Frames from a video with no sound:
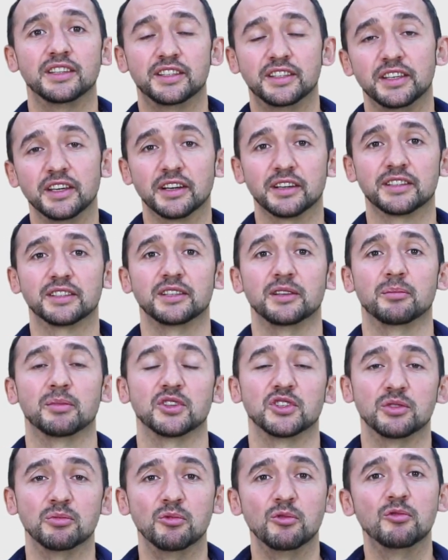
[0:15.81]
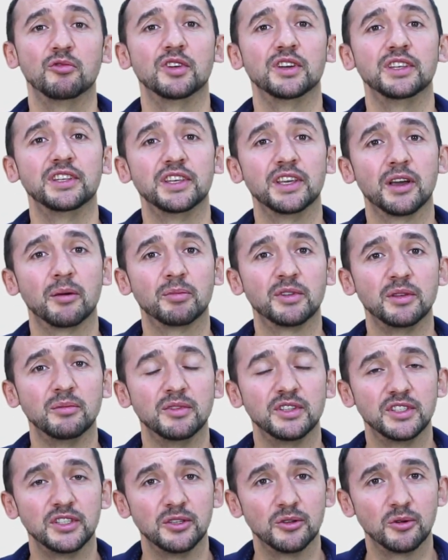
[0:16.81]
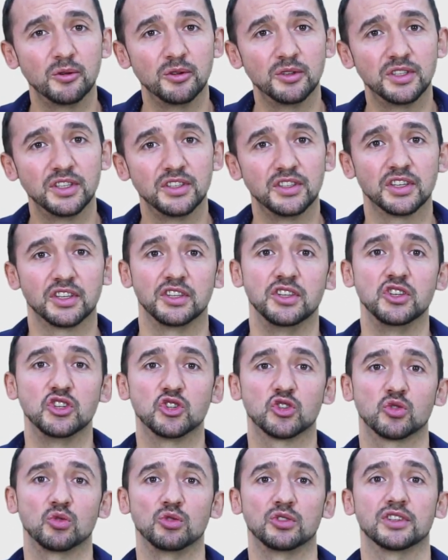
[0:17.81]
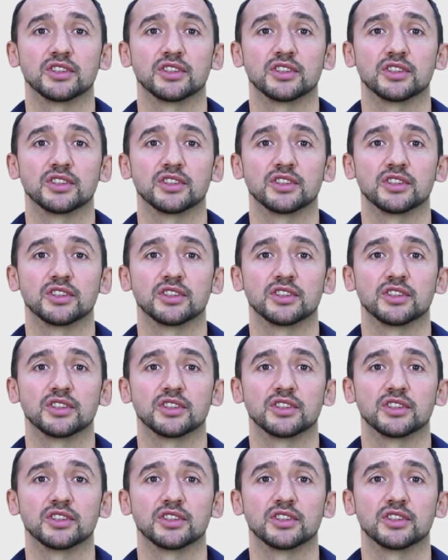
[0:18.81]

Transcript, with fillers: тексты, почему вы не оптимизируете техническую